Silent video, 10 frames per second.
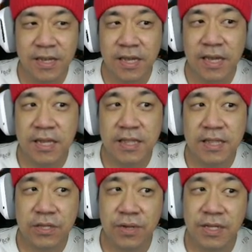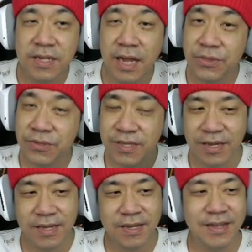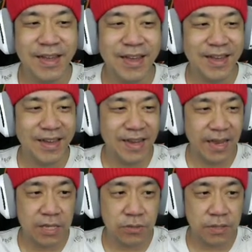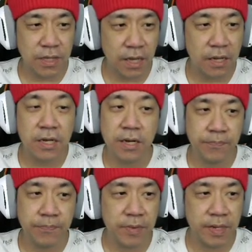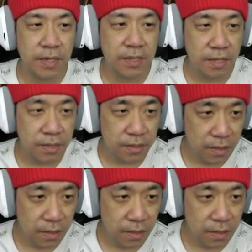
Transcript: Ini kita sudah 100 ya. Haha, langsung saja ke permainan ya.